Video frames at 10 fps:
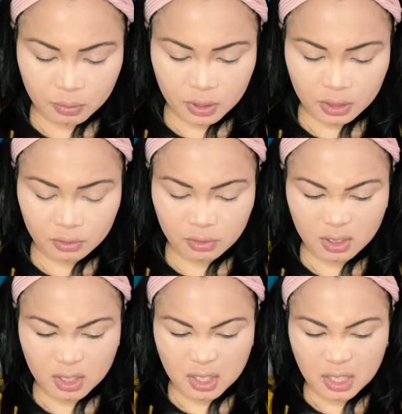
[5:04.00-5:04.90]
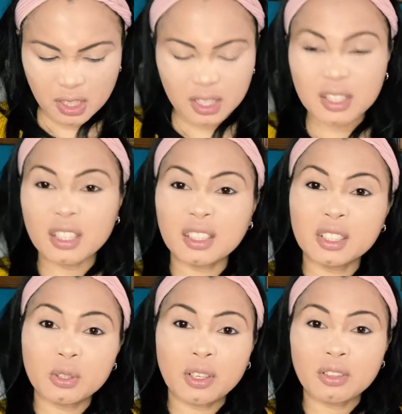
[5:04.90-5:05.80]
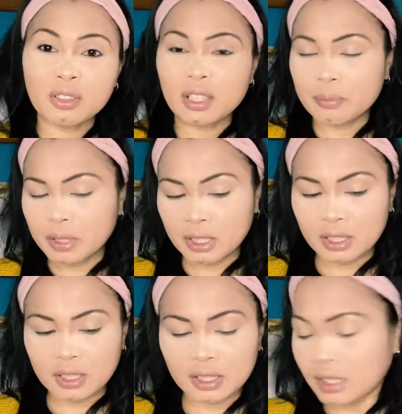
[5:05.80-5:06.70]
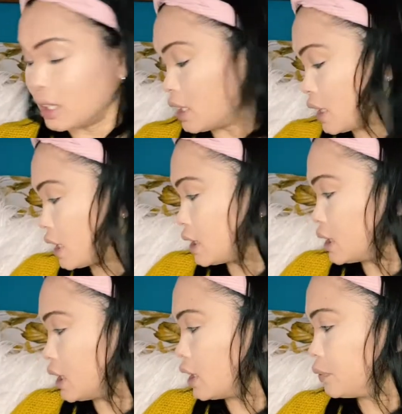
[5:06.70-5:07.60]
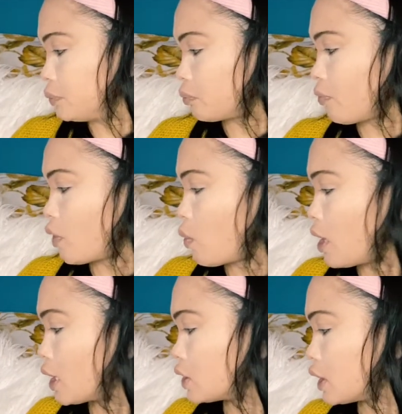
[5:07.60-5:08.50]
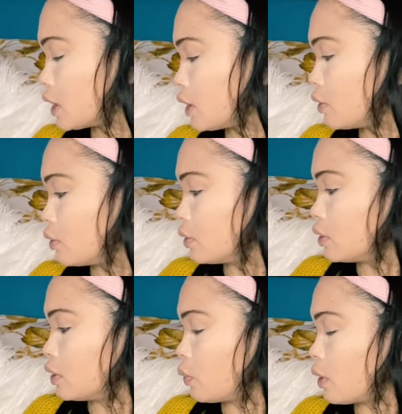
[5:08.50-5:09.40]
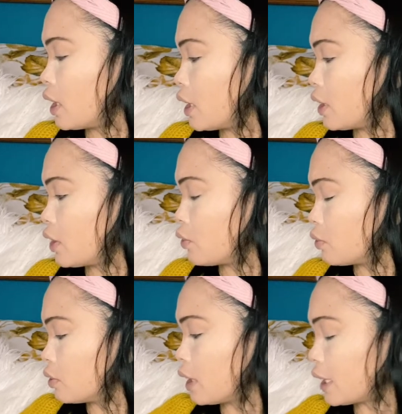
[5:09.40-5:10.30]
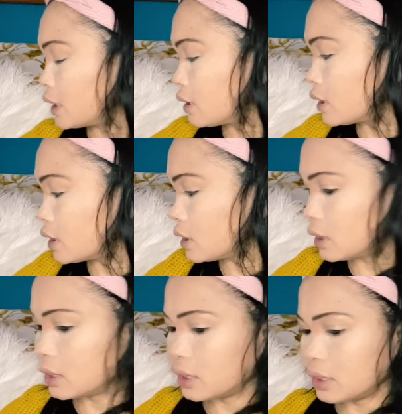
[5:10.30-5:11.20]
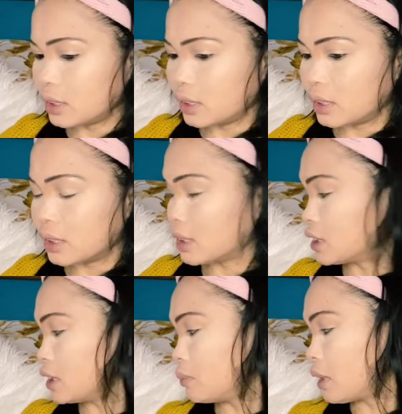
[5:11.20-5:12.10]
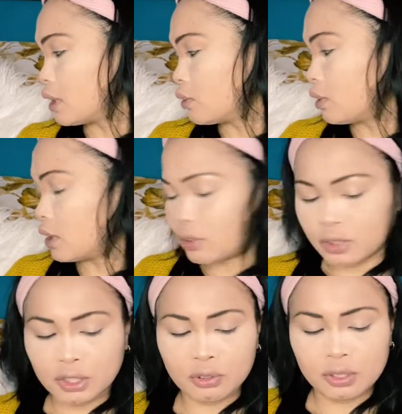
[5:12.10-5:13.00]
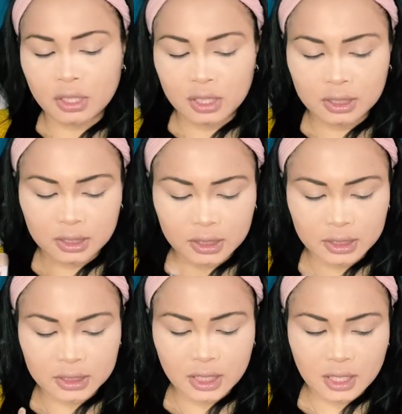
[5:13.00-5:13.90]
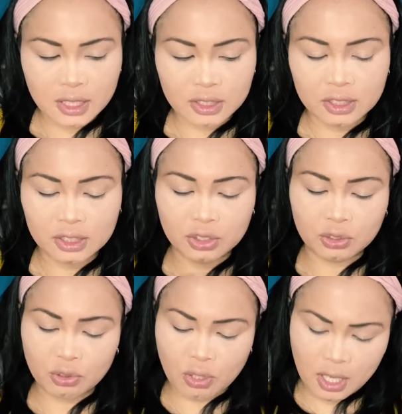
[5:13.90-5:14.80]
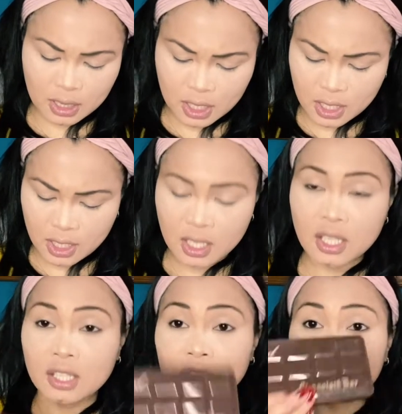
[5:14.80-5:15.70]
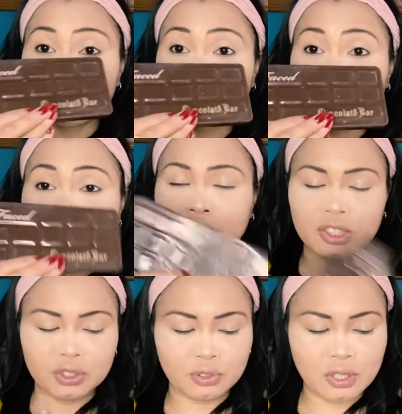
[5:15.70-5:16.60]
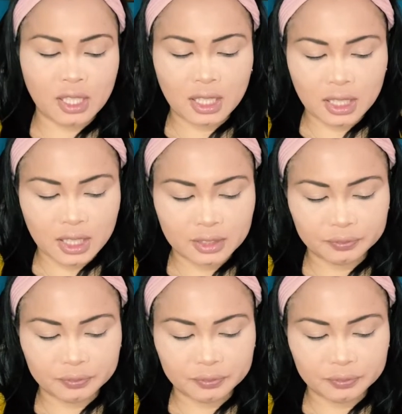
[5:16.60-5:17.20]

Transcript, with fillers: magano. Ay, hindi lang ito ang gagamitin. Kasi, wala siyang ano, eh, nawala na yung light. Kasi magano lang ako. Ito na lang ang isa. Si Chocolate. Two Face Chocolate.